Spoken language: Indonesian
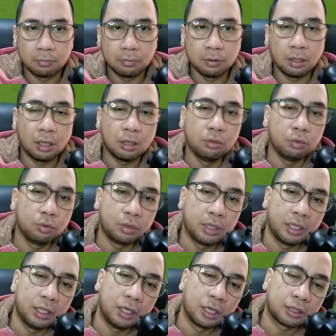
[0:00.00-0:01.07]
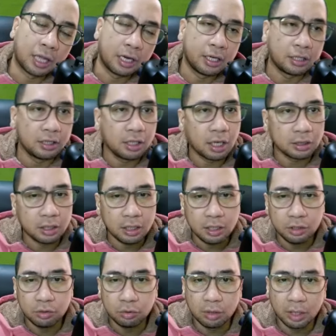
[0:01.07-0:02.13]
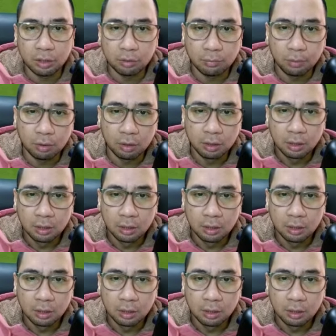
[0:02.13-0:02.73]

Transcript: aduh gila teknik tingkat tinggi juga itu Bung